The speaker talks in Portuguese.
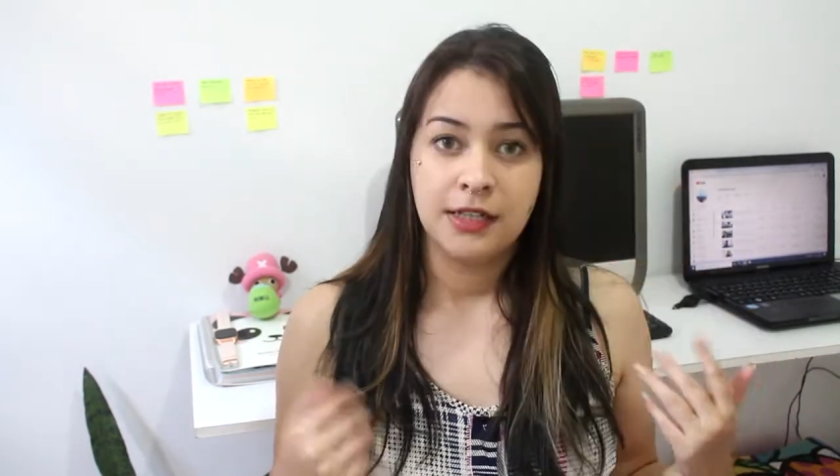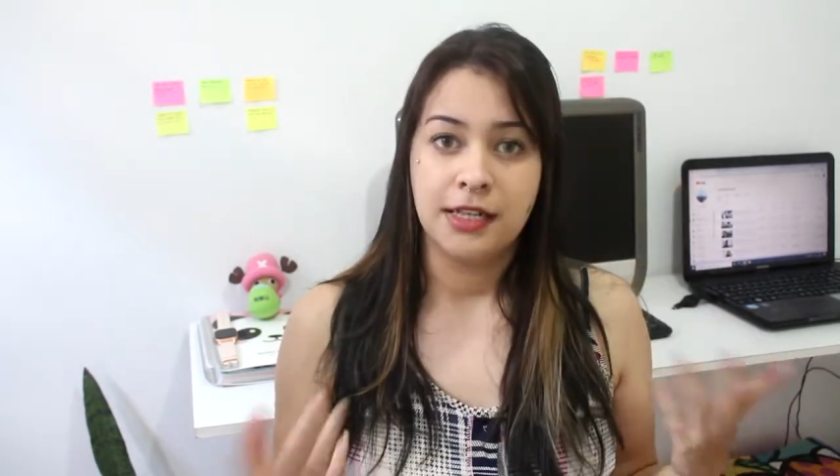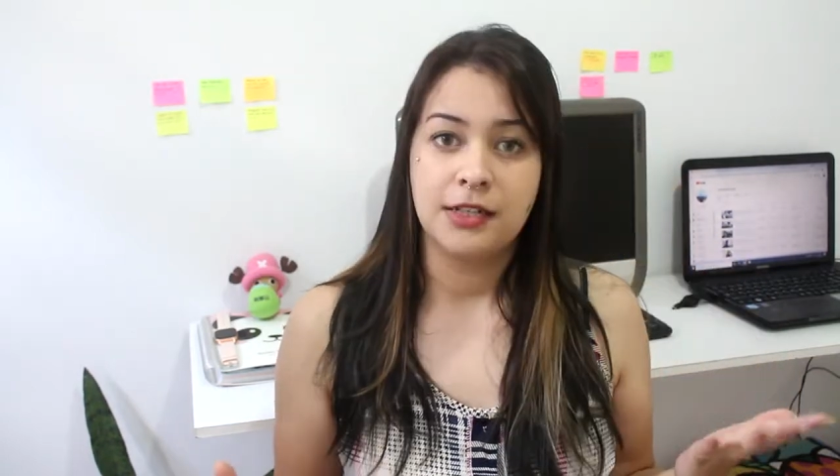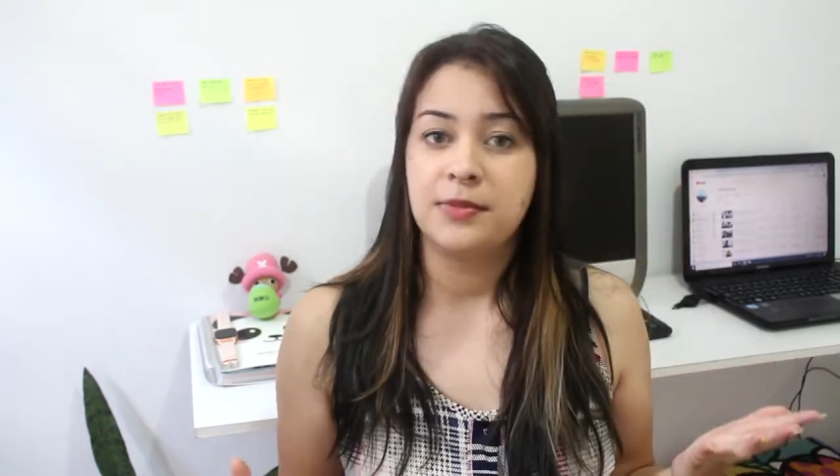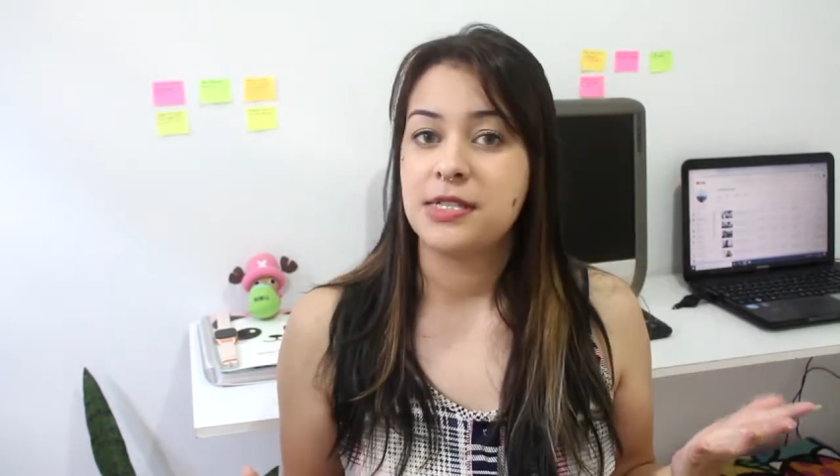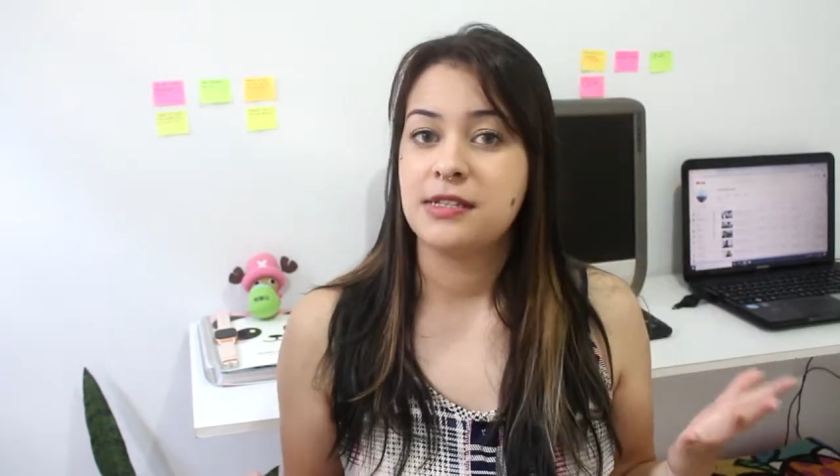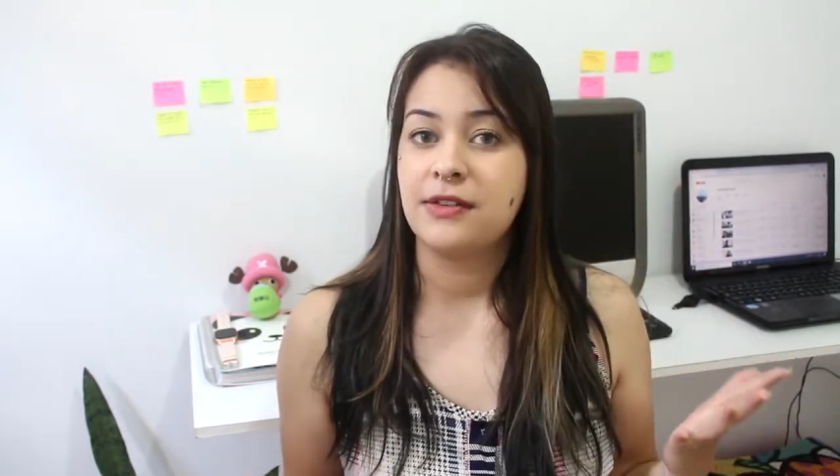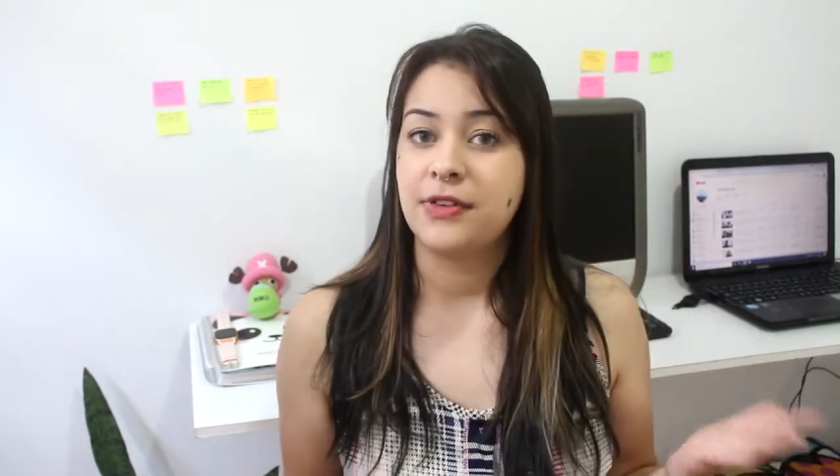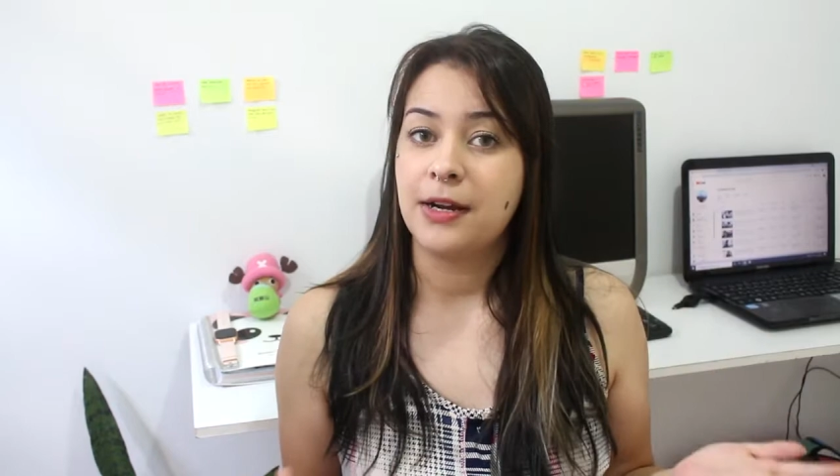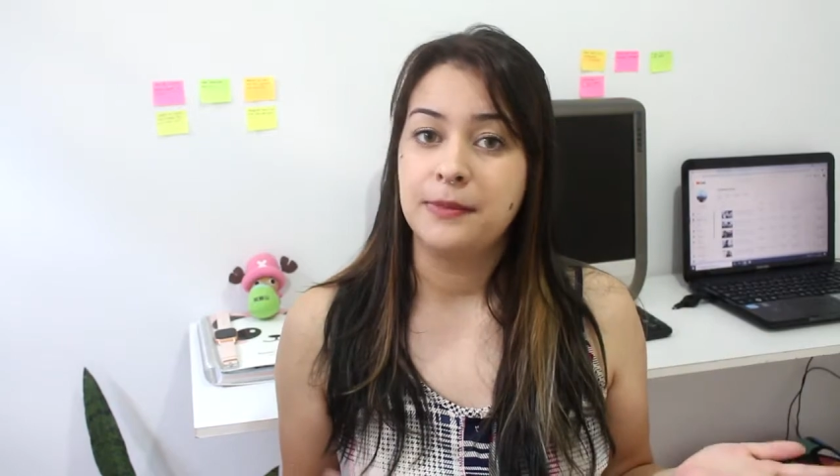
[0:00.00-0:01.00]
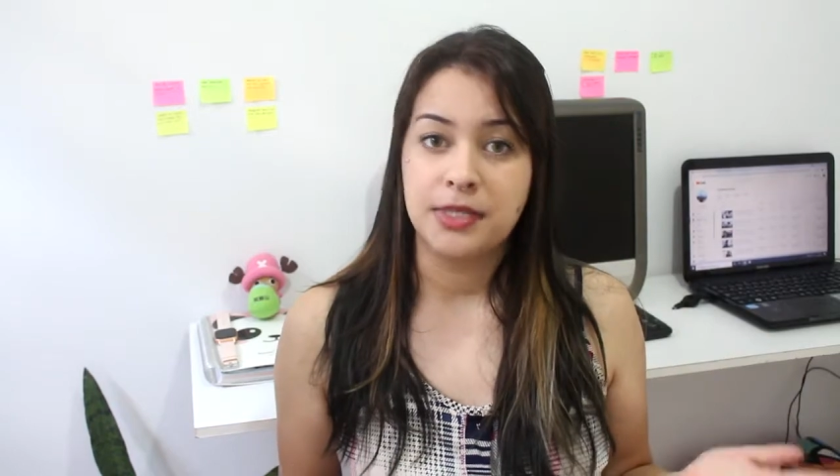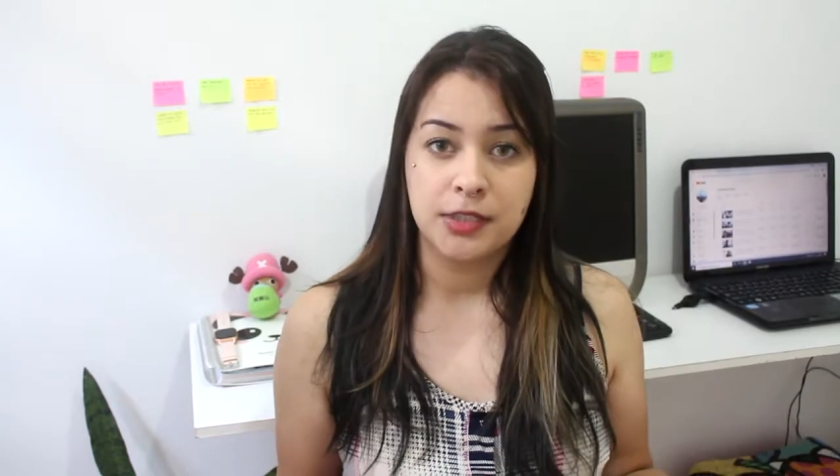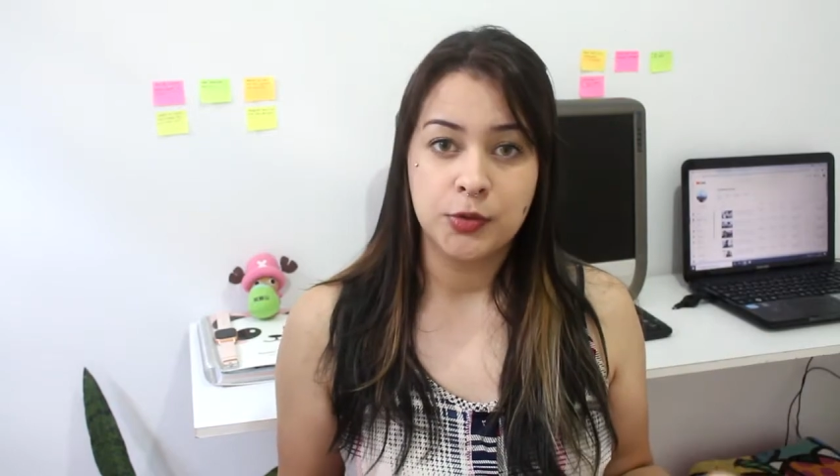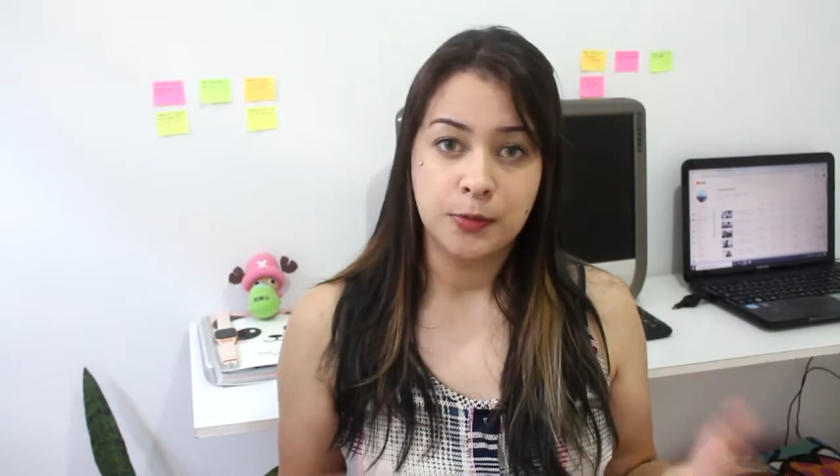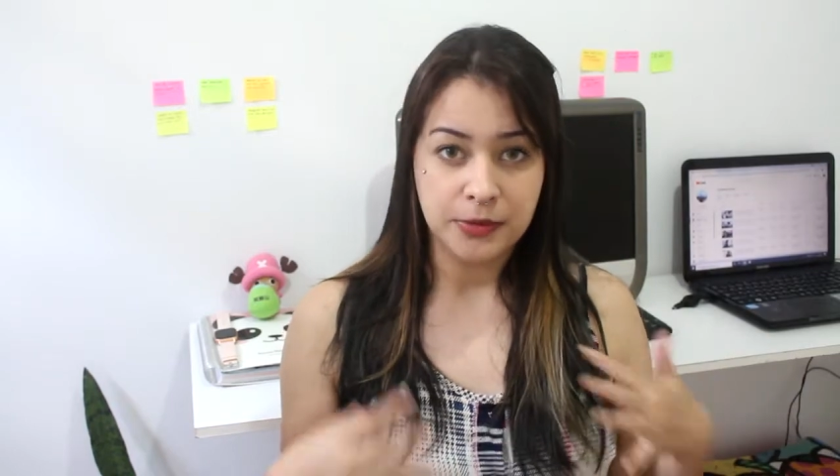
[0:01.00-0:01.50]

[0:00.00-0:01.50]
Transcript: Ele não precisa ficar branco